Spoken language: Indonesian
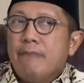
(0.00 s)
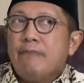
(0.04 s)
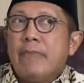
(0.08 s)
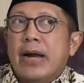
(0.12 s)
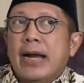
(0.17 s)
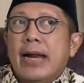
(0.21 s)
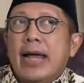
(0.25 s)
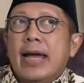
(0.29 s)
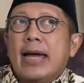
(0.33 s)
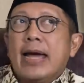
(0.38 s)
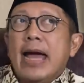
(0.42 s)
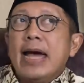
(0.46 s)

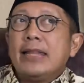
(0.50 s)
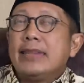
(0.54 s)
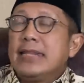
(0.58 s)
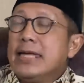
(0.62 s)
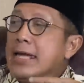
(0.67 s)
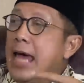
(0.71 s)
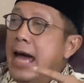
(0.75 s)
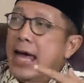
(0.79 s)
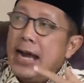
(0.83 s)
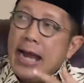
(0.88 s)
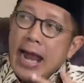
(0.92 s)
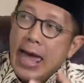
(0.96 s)
mereka
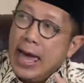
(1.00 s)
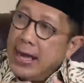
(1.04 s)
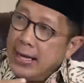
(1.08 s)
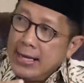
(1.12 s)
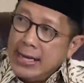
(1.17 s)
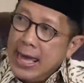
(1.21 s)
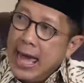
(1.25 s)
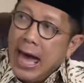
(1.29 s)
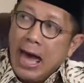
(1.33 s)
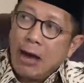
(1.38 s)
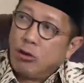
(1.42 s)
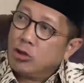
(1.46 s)
tidak
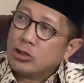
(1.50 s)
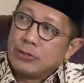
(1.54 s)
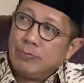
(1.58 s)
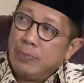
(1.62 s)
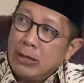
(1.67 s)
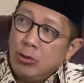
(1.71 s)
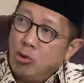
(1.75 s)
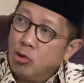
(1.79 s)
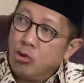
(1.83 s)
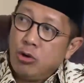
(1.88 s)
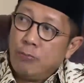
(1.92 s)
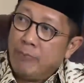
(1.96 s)
lagi harus
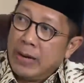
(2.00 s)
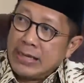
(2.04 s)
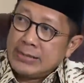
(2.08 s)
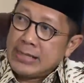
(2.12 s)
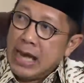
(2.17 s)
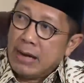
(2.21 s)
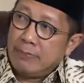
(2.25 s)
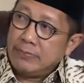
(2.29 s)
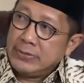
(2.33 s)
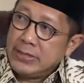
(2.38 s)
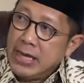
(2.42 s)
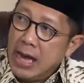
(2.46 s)
menunggu
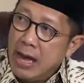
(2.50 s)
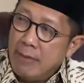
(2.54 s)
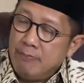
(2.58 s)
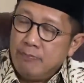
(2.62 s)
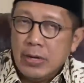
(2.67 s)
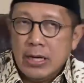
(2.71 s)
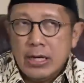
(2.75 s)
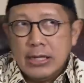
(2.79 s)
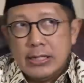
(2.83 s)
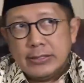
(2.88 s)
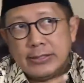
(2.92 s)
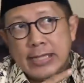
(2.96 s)
berjam-jam.